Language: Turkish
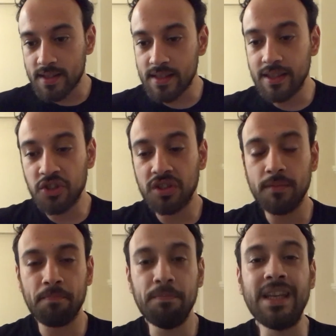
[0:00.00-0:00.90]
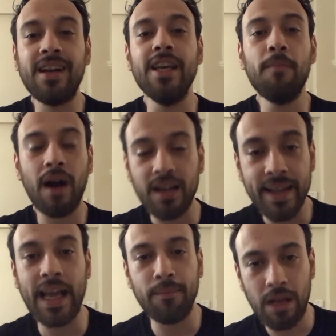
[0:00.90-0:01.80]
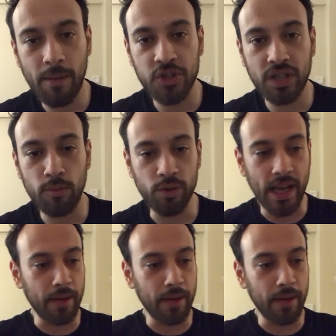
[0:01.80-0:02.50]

sizin için bir kayıp haline gelmeye başlayabiliyor.